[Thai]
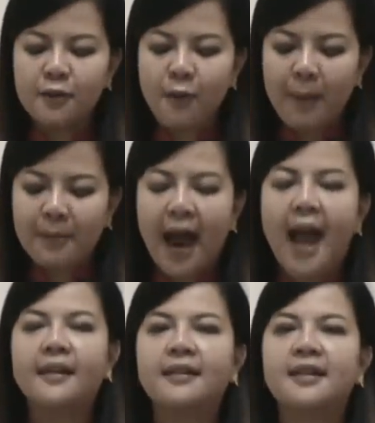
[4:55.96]
ความรั
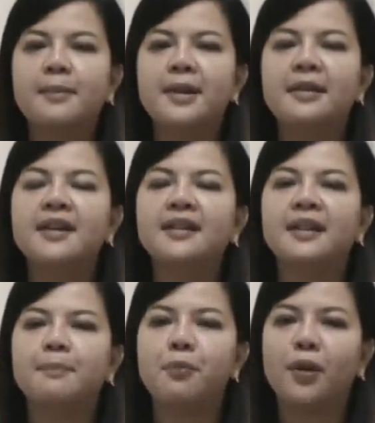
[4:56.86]
กจะมีเรื่อง
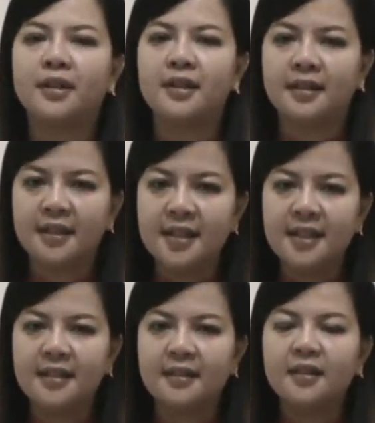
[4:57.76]
เจ็บปวดเกิดขึ้น
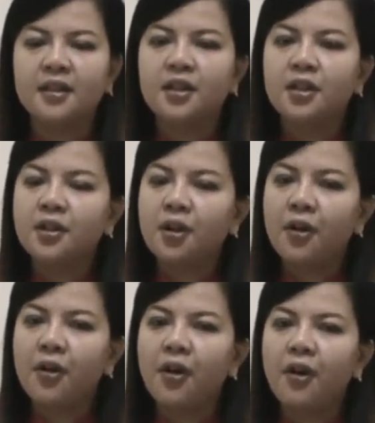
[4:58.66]
ท
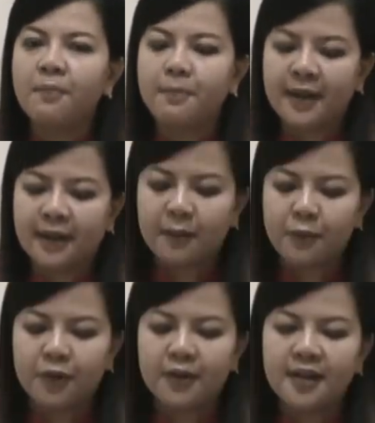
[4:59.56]
ท้อเป็นง
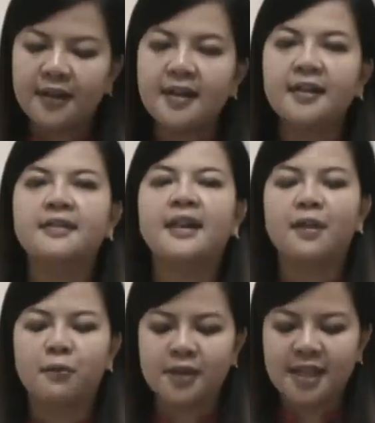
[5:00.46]
วลลึกๆใน
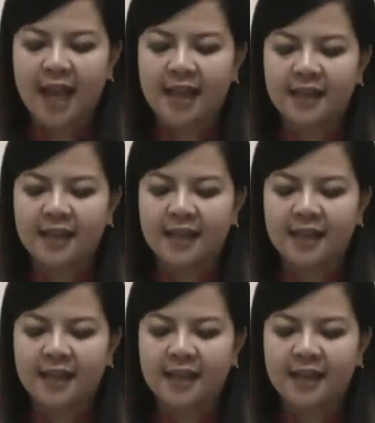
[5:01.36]
หัวใจ